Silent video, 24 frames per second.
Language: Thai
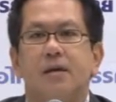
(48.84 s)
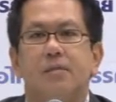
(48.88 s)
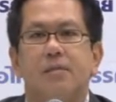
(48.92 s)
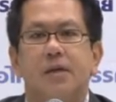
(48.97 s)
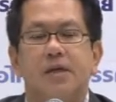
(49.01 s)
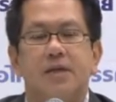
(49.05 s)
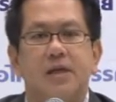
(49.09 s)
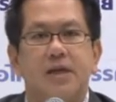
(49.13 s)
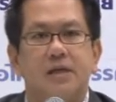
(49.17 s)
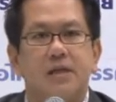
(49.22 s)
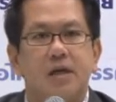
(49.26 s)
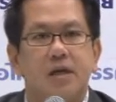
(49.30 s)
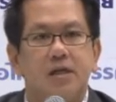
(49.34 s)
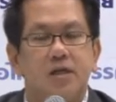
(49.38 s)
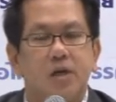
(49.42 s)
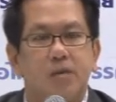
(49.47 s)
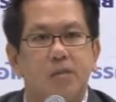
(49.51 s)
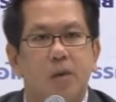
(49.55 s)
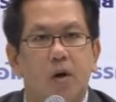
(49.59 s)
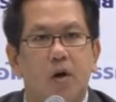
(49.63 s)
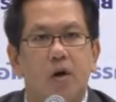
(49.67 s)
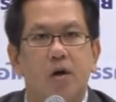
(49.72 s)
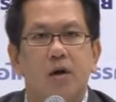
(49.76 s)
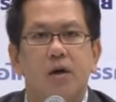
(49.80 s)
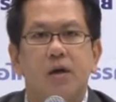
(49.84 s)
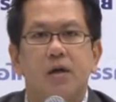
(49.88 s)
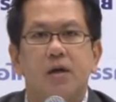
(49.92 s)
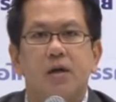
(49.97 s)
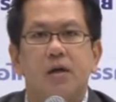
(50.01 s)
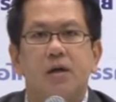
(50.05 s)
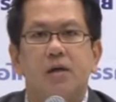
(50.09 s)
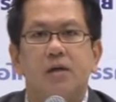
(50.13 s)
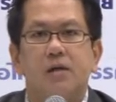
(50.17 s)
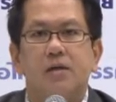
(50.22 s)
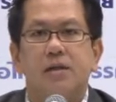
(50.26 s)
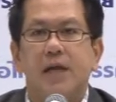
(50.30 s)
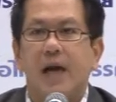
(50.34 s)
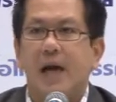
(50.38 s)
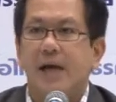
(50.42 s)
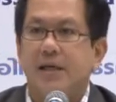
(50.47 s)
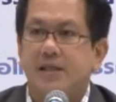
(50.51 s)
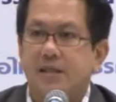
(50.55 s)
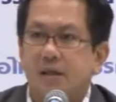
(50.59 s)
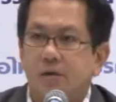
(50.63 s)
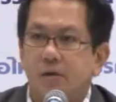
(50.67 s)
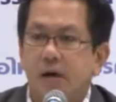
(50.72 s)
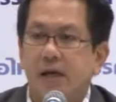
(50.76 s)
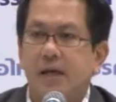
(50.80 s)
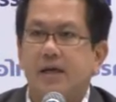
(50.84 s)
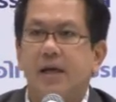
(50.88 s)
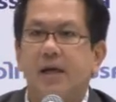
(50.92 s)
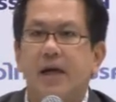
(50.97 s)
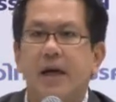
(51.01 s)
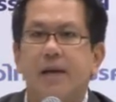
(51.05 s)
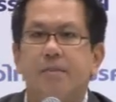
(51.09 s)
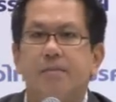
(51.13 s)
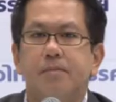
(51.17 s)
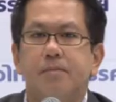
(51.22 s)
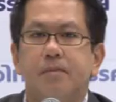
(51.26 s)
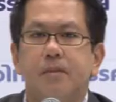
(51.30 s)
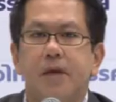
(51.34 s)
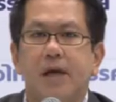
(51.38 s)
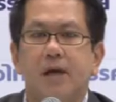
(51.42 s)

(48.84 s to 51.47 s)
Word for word: ไม่ใช่แต่เฉพาะต่างจังหวัดนะครับ